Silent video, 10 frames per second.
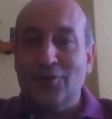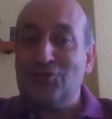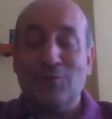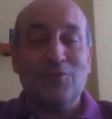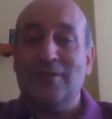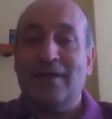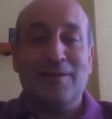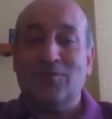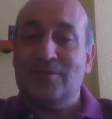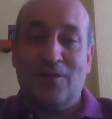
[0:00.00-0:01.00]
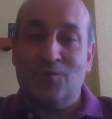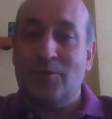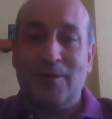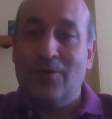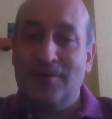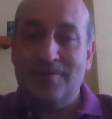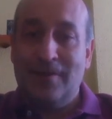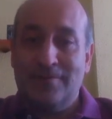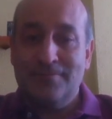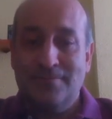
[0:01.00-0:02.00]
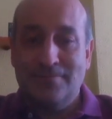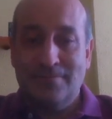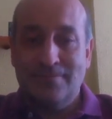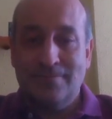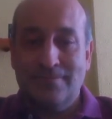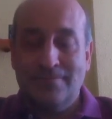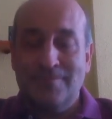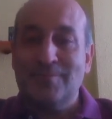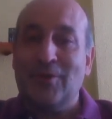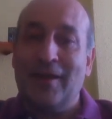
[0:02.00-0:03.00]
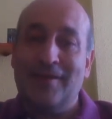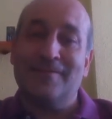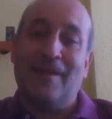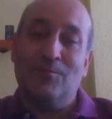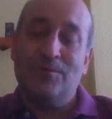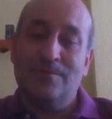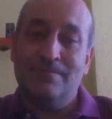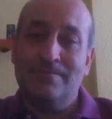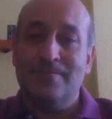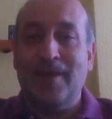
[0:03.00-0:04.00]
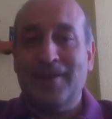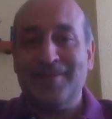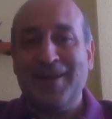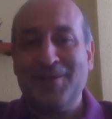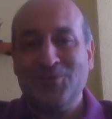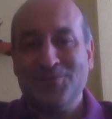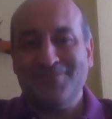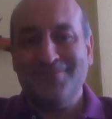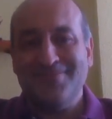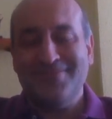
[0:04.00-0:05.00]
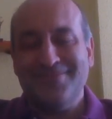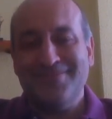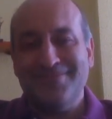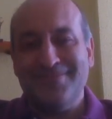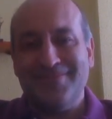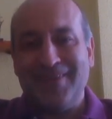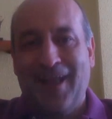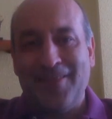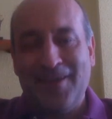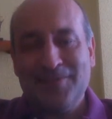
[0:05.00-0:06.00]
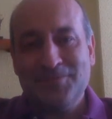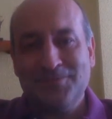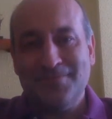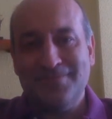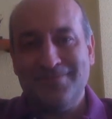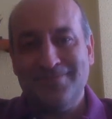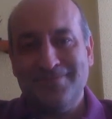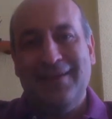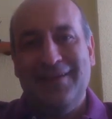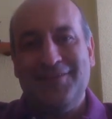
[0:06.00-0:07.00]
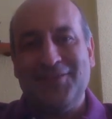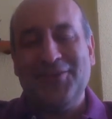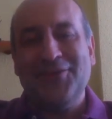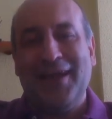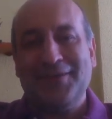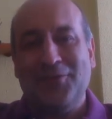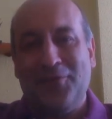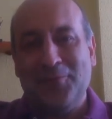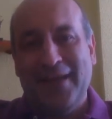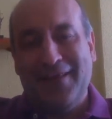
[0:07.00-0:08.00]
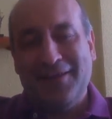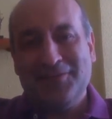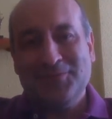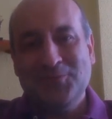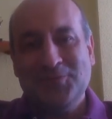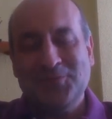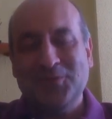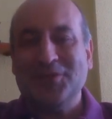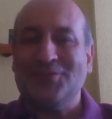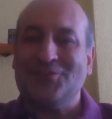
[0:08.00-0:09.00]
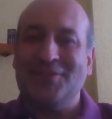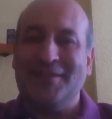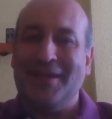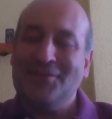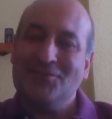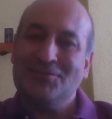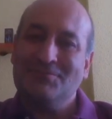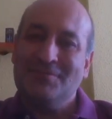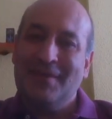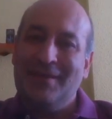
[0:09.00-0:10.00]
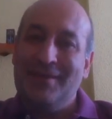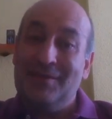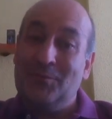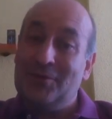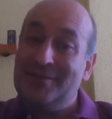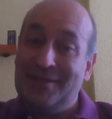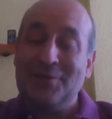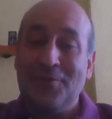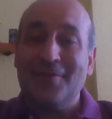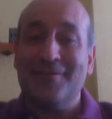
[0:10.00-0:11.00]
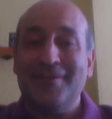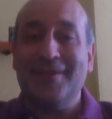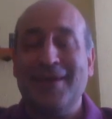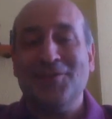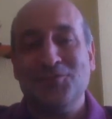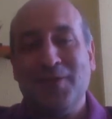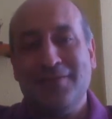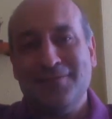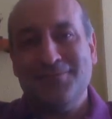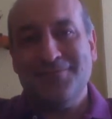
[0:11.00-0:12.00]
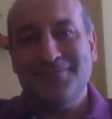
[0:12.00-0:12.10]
No somos ni queremos ser los protagonistas. Pero aquí estamos y aquí estaremos. Gracias. serionac 12 miradas, por estos siete años y por siete veces siete años más.